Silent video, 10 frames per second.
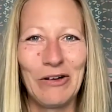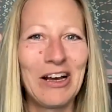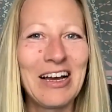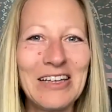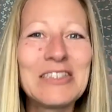Und
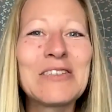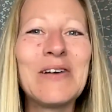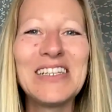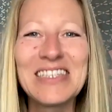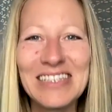dann kannst
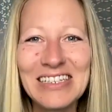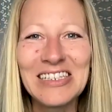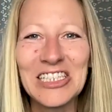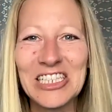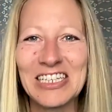du als
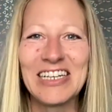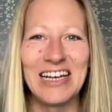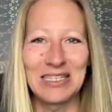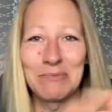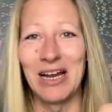dritten Schritt
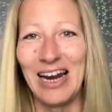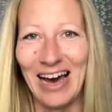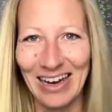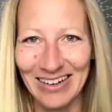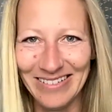erstmal
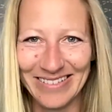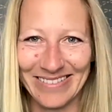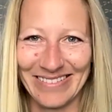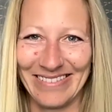lachen.